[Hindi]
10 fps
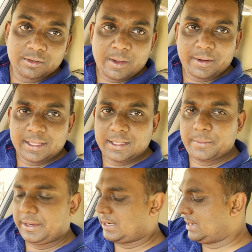तो हमारा
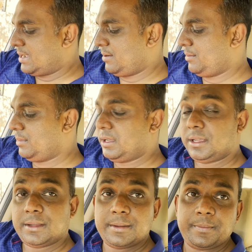था ब्रेक टाइम
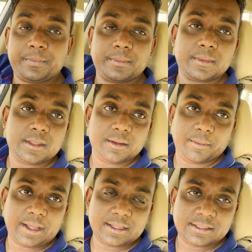में
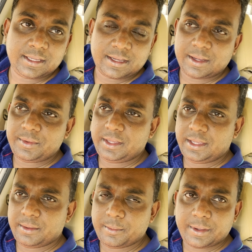बारह से एक
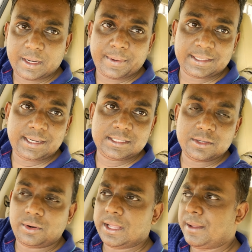अभी बारह पैंतालीस
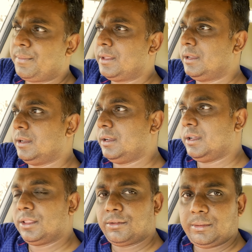ही हो रहा
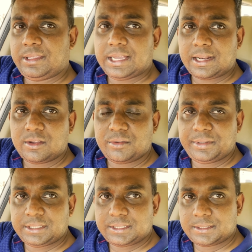है तो अभी जा रहे हैं
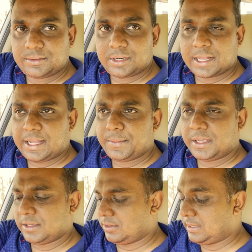ऑफिस थोड़ा काम
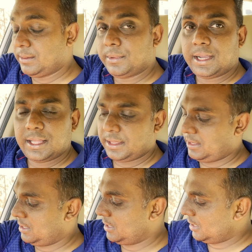है उसके बाद
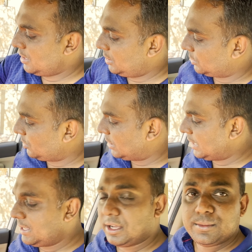इसको
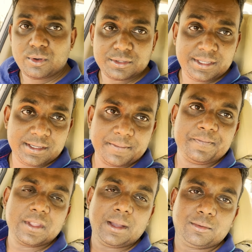करेंगे अनबॉक्सिंग
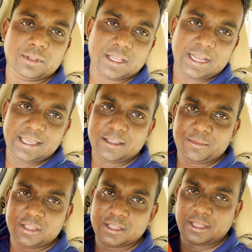आपको दिखाएंगे
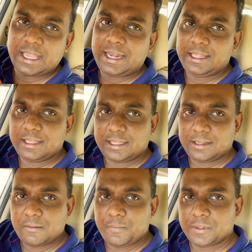भी क्या लिए थे
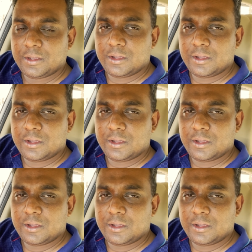हम